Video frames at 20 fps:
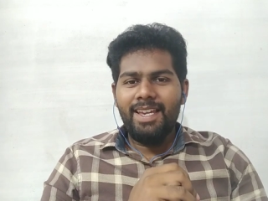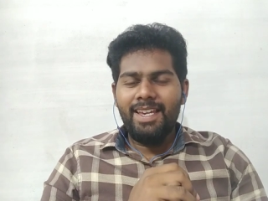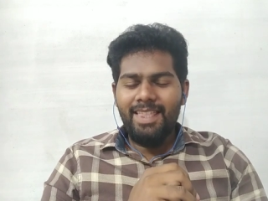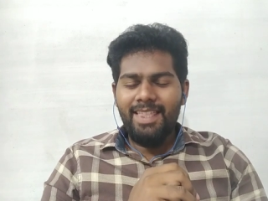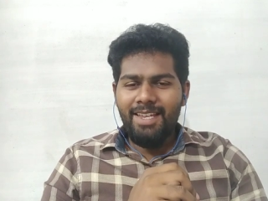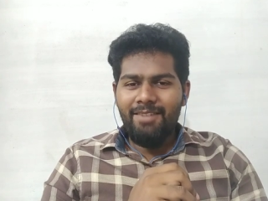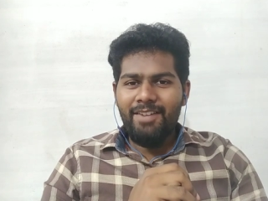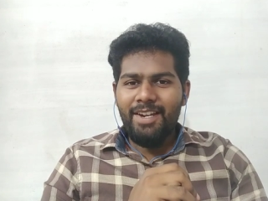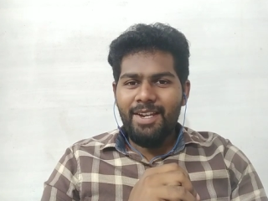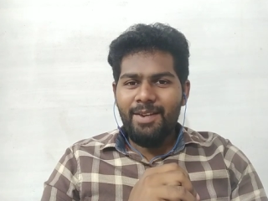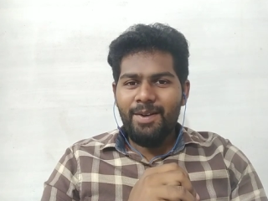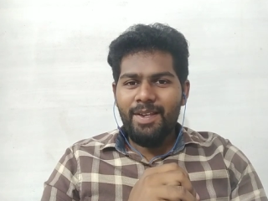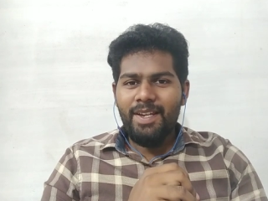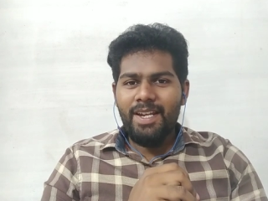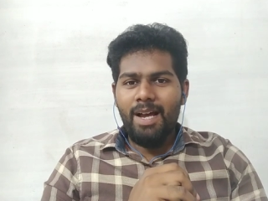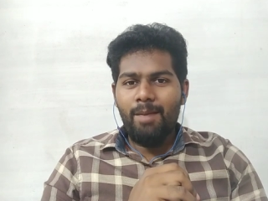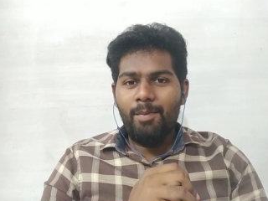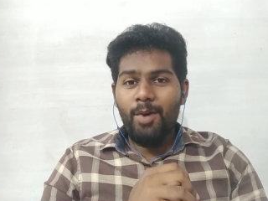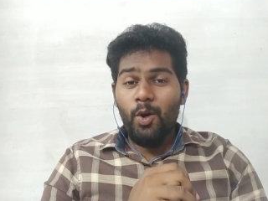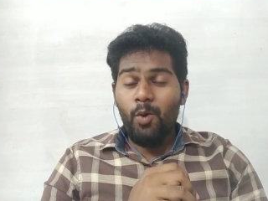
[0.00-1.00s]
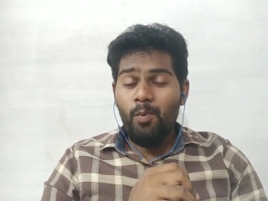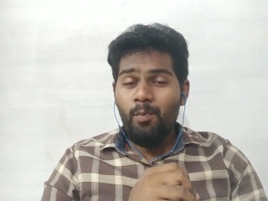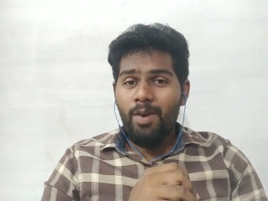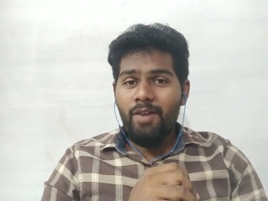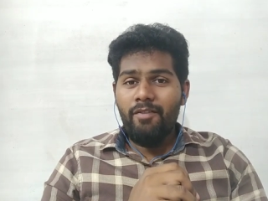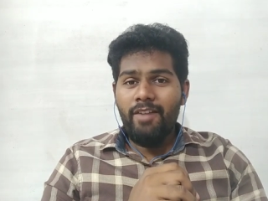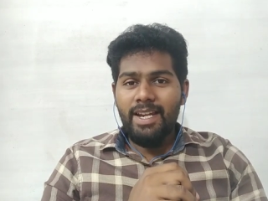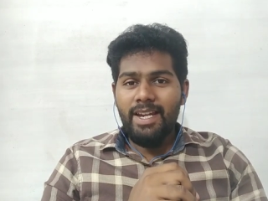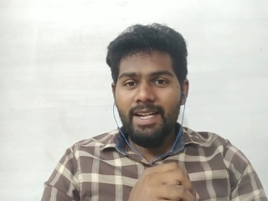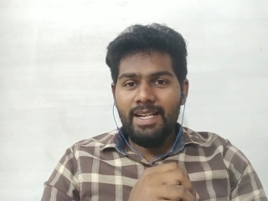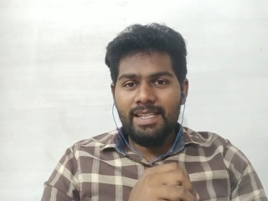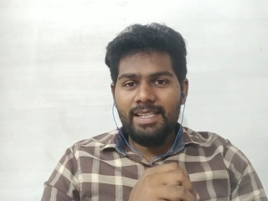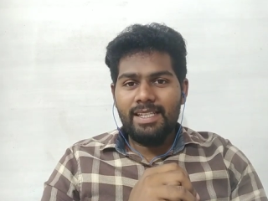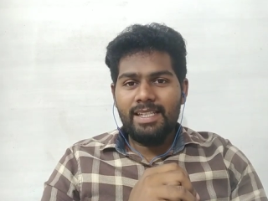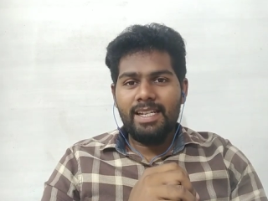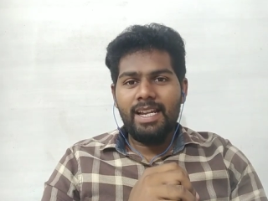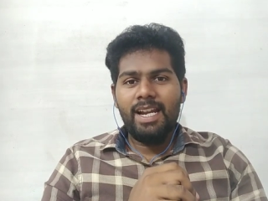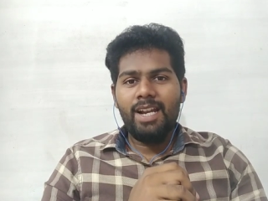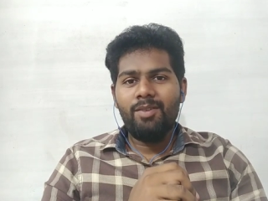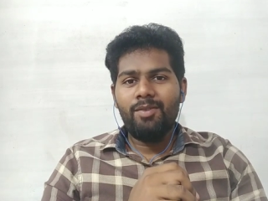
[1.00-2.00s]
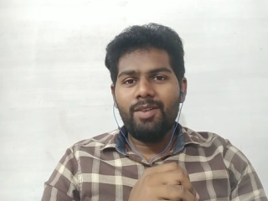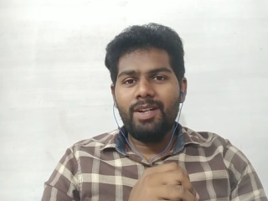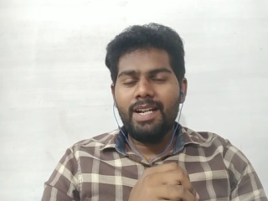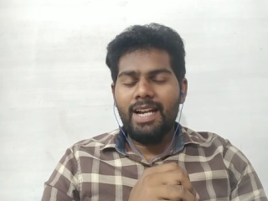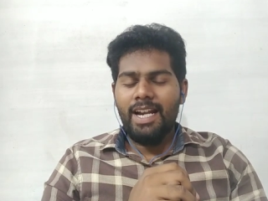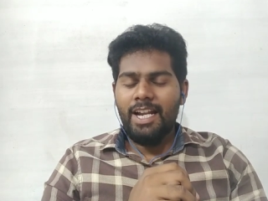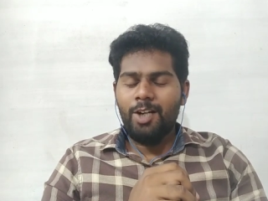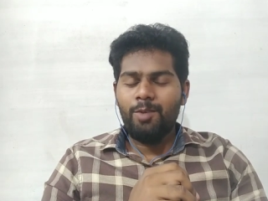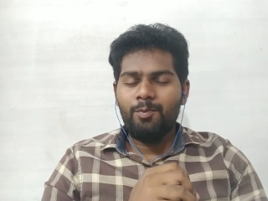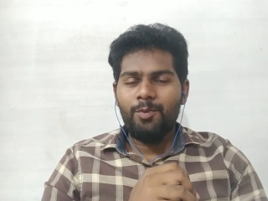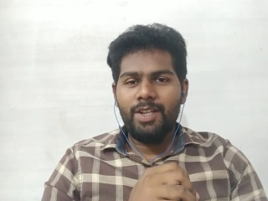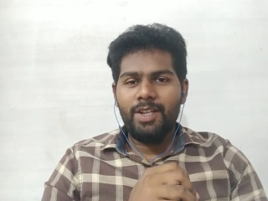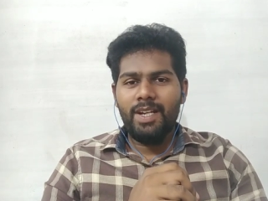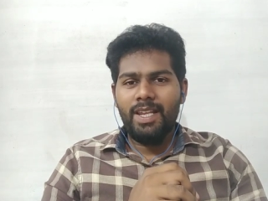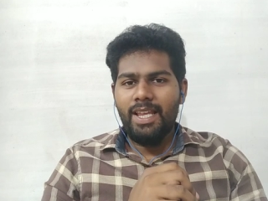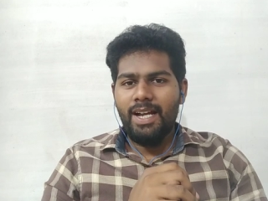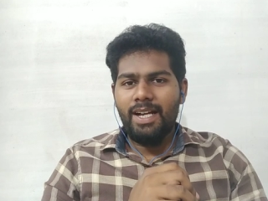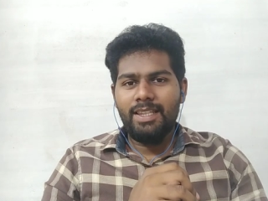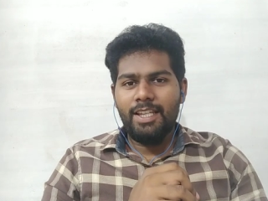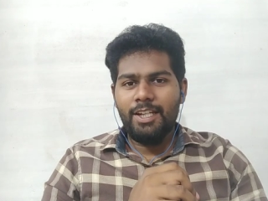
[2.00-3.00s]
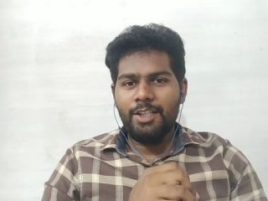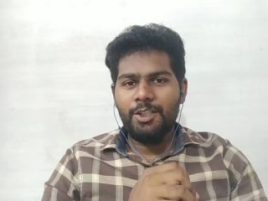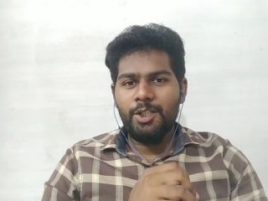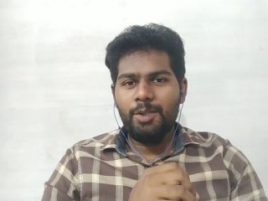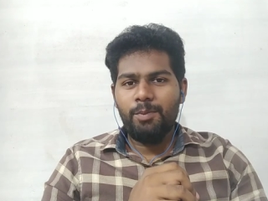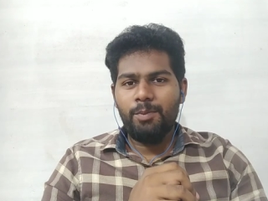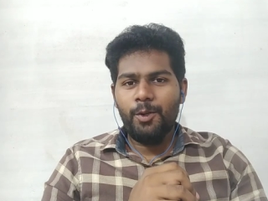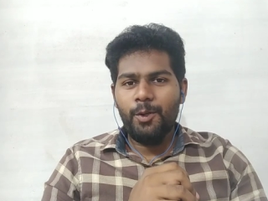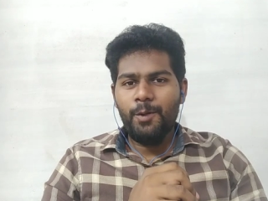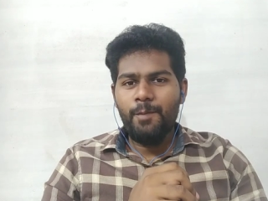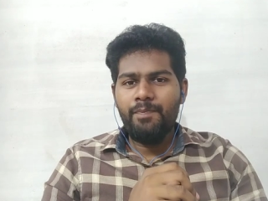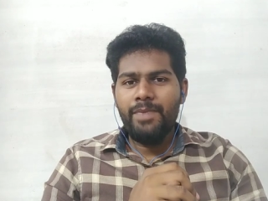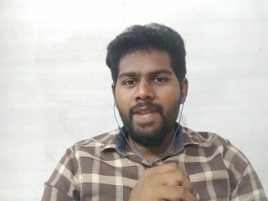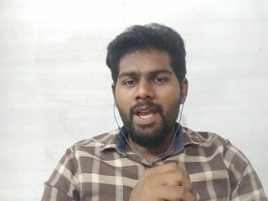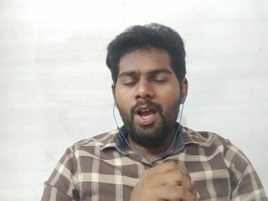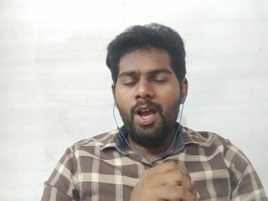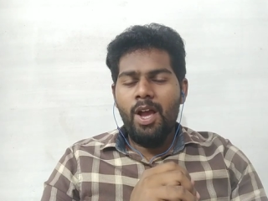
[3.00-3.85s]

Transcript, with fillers: இந்த வீடியோலையும் நாம் ரொம்பவே இன்ட்ரெஸ்டிங்கான ஒரு கணக்கு புதிரை தாங்க தெரிஞ்சுக்க போகிறோம்